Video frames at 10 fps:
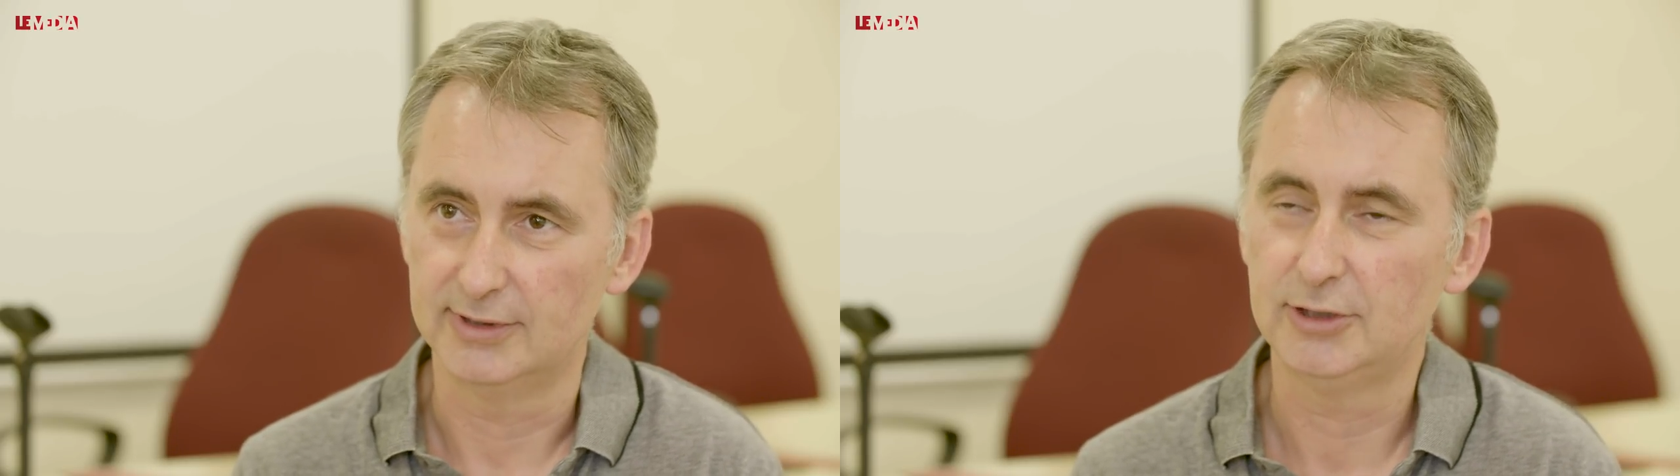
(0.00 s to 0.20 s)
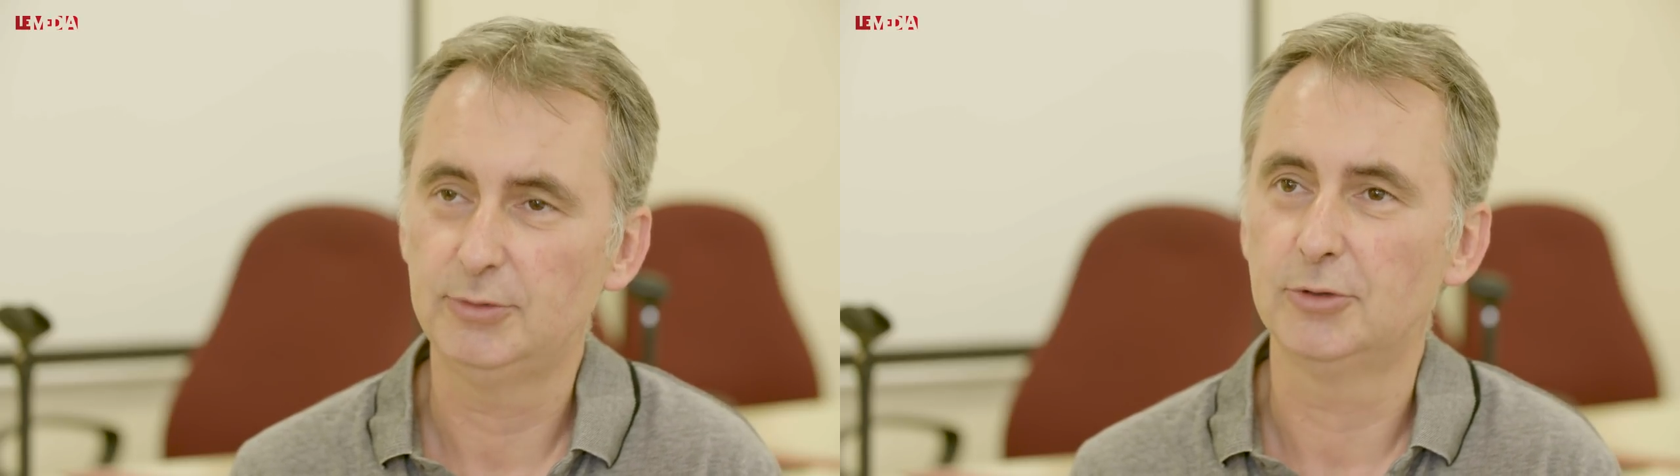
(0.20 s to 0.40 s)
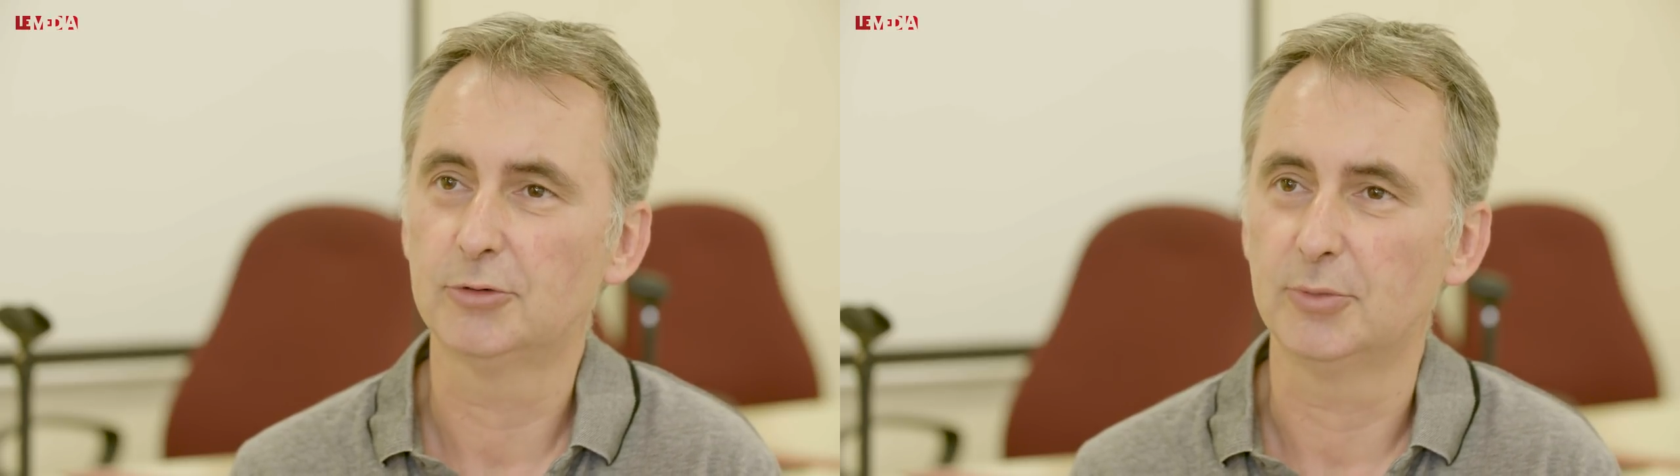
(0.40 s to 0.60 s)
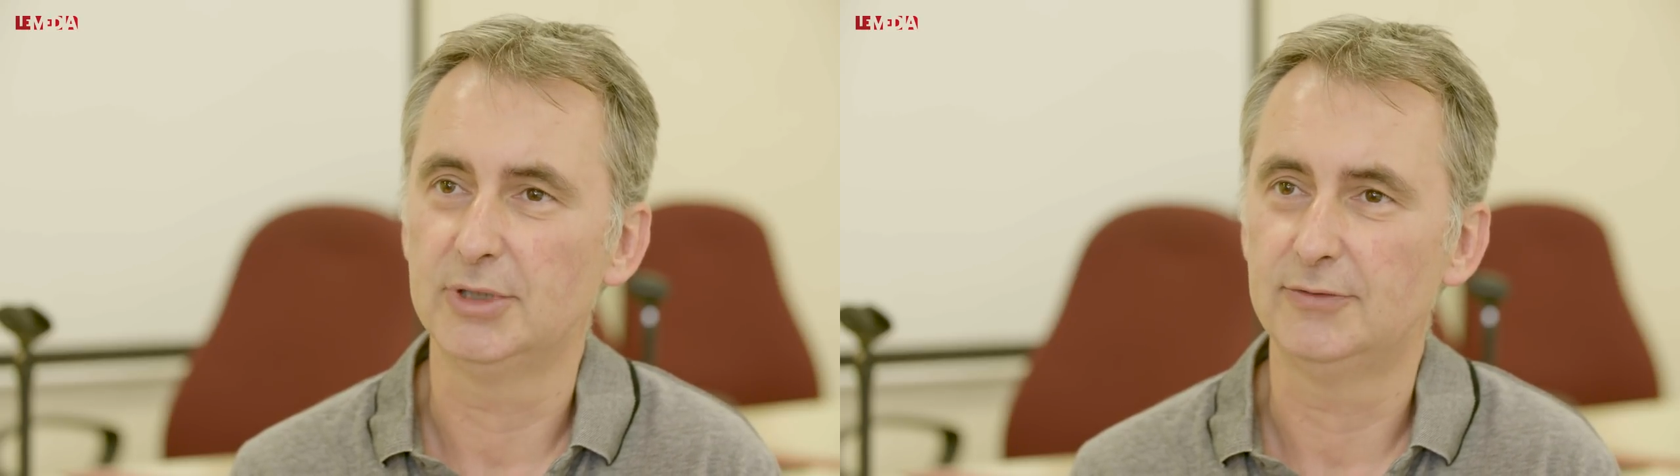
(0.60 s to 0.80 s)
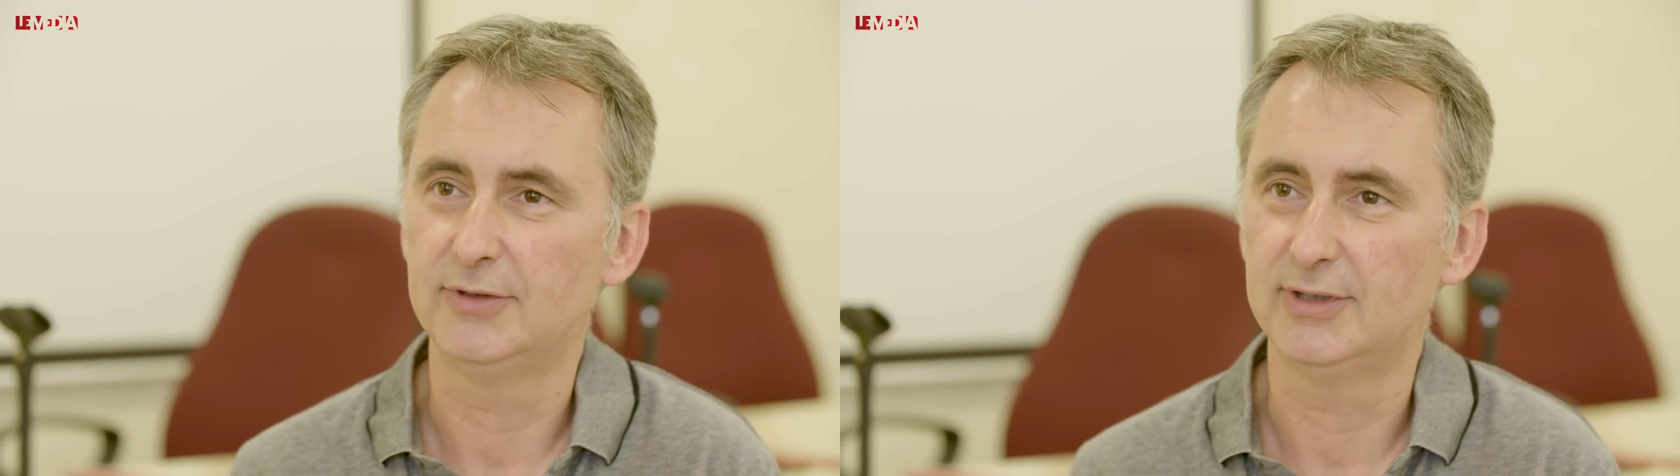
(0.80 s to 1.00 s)
déduit de son
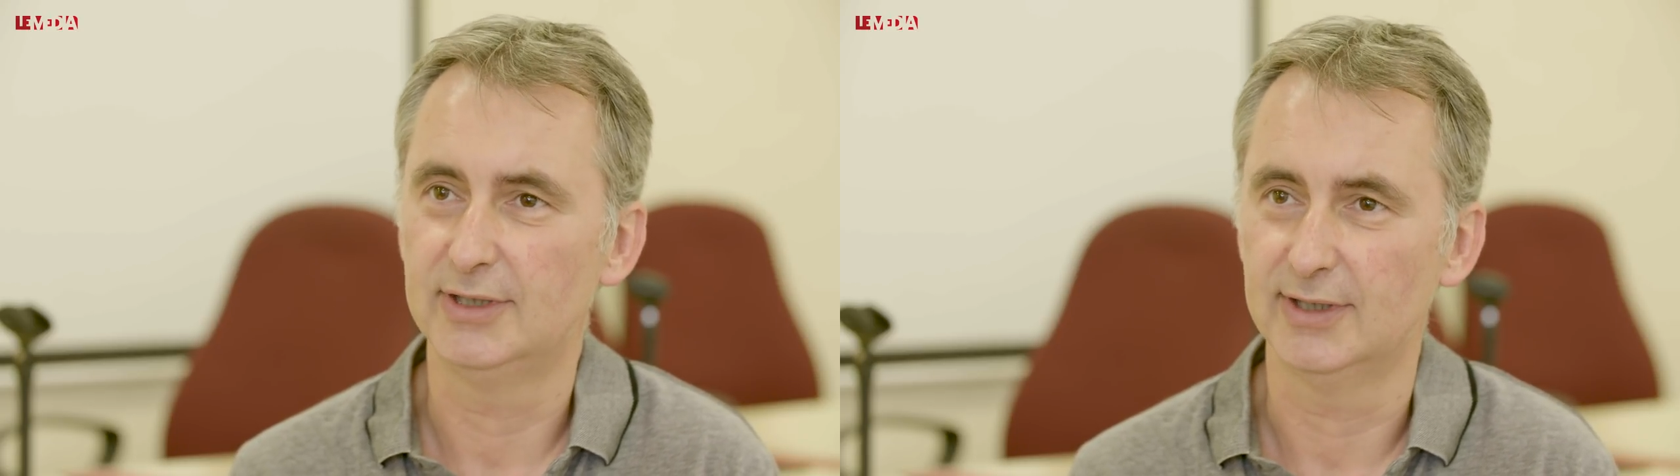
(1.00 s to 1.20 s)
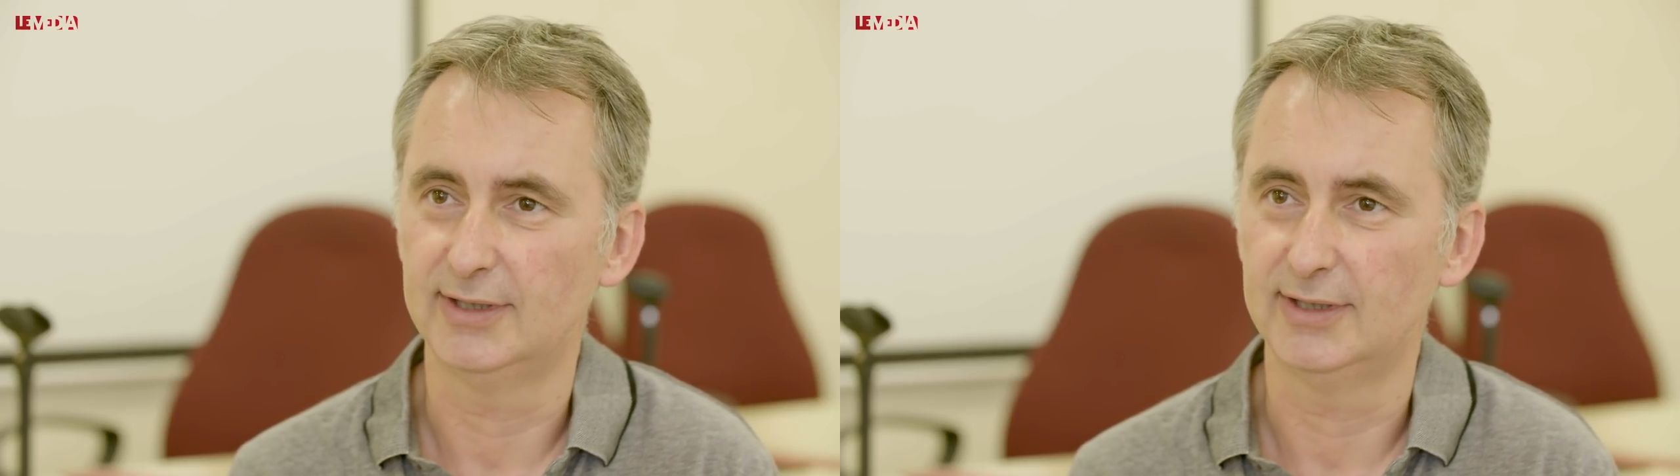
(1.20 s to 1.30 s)
bénéfice les